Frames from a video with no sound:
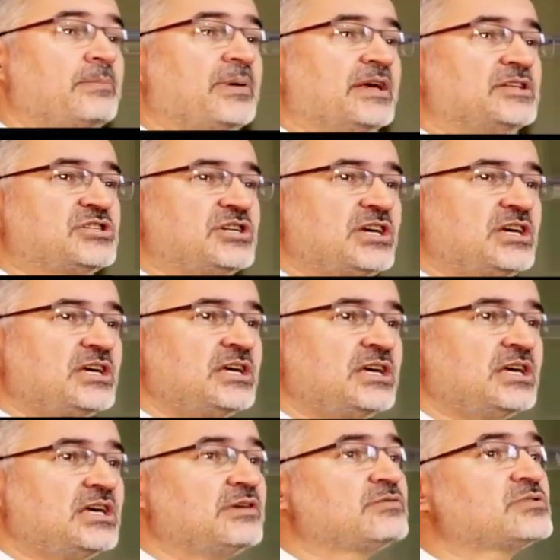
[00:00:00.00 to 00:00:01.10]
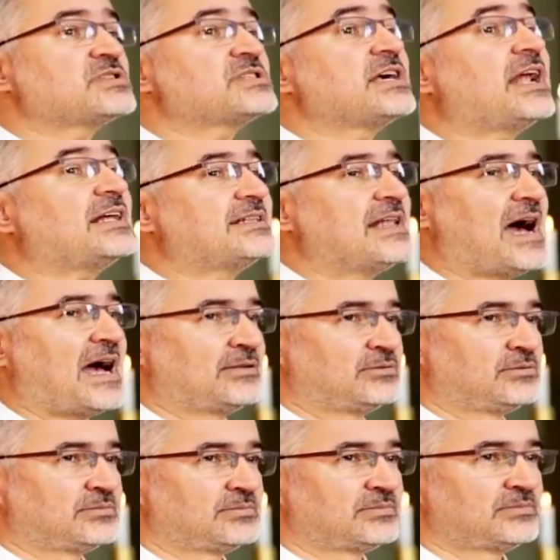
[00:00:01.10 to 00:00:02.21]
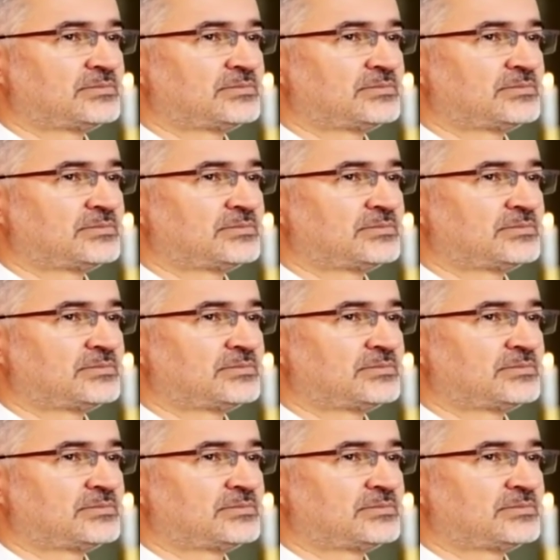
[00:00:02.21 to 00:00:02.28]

Pedi e vos será dado,